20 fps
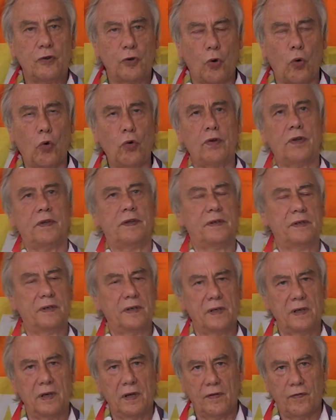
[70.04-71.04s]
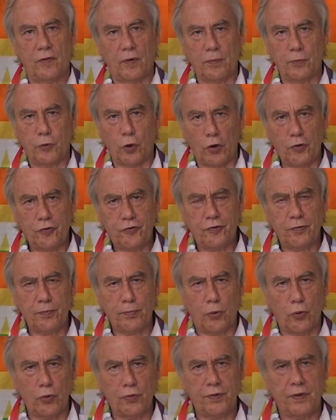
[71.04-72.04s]
Drohnen vom deutschen
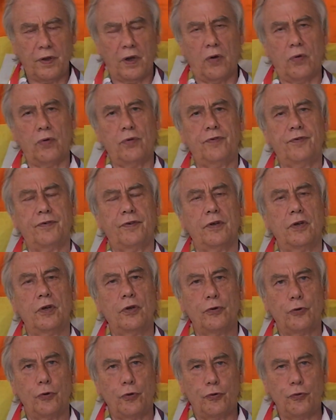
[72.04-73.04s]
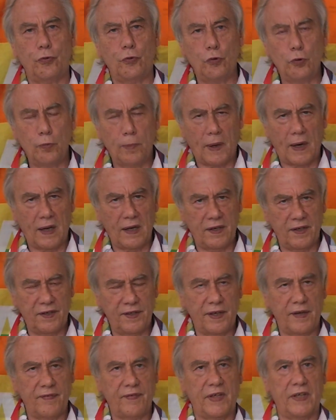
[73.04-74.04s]
Boden aus töten überall in
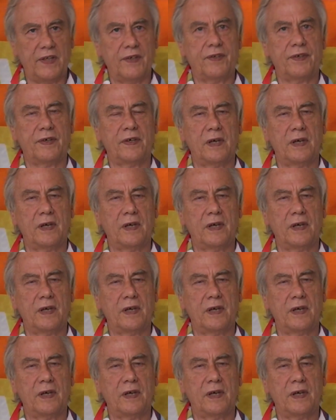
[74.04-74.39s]
der Welt.